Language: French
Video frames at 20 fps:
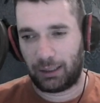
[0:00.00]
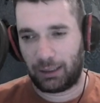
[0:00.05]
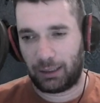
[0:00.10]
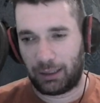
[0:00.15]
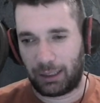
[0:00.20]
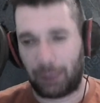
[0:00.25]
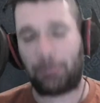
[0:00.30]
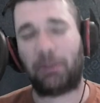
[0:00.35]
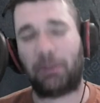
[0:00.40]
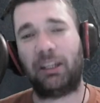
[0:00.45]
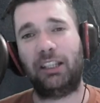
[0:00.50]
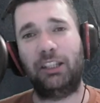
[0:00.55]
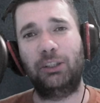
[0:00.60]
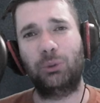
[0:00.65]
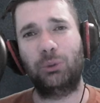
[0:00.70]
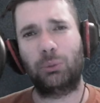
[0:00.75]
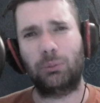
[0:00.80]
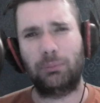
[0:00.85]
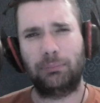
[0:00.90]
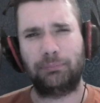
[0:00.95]
Après
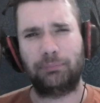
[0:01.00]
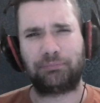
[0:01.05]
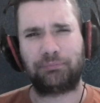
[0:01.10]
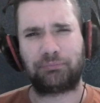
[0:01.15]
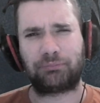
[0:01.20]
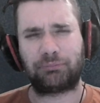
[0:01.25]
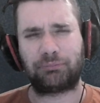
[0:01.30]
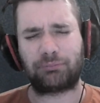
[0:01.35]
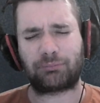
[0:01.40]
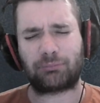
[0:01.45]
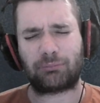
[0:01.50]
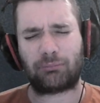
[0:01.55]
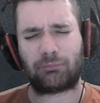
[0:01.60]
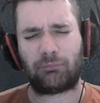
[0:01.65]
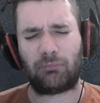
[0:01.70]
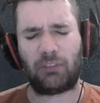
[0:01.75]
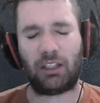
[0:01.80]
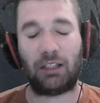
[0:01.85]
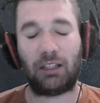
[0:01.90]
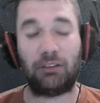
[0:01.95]
Lyon,
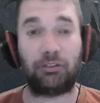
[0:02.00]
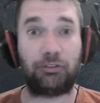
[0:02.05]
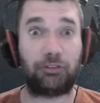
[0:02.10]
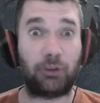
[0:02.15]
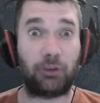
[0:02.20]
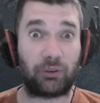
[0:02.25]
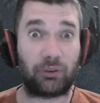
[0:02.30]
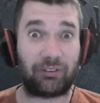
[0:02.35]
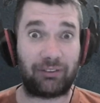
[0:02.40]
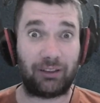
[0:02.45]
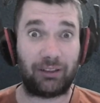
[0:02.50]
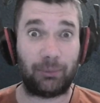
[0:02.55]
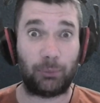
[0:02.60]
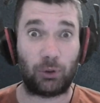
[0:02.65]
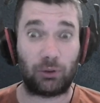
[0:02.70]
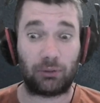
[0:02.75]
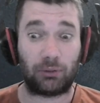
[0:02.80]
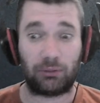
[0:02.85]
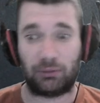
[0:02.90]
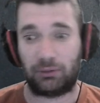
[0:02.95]

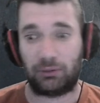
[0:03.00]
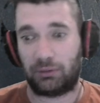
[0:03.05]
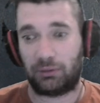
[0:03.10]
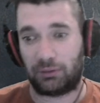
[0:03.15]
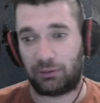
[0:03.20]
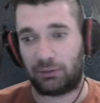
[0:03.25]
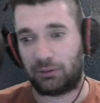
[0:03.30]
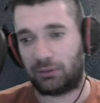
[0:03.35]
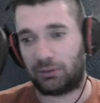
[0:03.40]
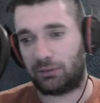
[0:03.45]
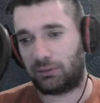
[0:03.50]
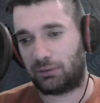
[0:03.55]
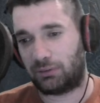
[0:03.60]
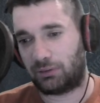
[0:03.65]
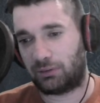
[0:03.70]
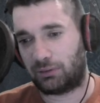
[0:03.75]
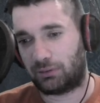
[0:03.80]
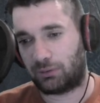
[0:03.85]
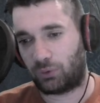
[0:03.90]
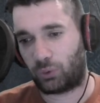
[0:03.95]
forcément,
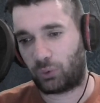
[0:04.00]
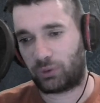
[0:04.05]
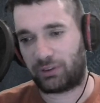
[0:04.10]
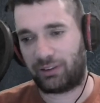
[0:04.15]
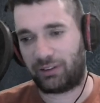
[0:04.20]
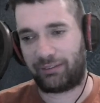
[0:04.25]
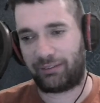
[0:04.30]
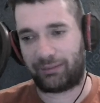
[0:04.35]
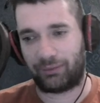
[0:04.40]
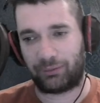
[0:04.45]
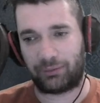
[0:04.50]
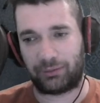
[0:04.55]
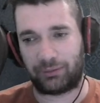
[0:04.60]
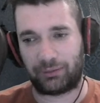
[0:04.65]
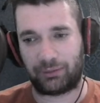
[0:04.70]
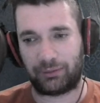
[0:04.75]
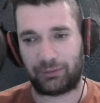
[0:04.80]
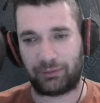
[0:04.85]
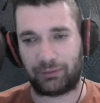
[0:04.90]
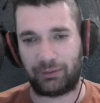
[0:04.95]
euh, on redescend,
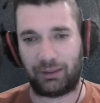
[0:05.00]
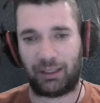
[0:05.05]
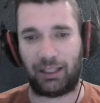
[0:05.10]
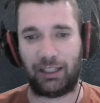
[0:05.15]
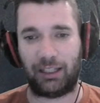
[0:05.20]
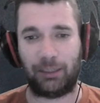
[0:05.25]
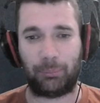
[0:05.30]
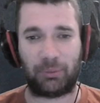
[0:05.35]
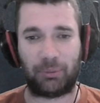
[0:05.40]
euh, la hype